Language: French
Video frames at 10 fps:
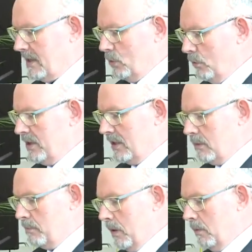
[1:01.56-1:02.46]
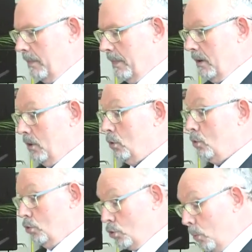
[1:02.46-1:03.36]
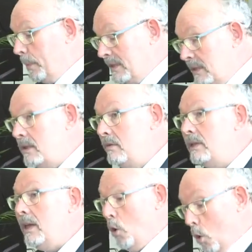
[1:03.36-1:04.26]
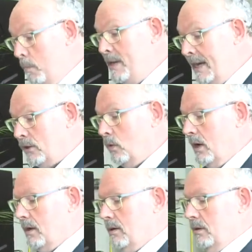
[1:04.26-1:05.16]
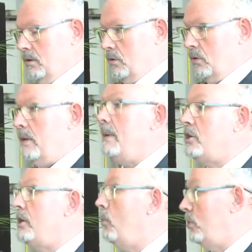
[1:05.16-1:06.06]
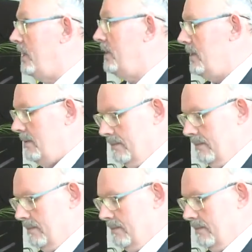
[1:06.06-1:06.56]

à ces nouveaux équipements une compétitivité obligatoire sur des marchés mondialisés.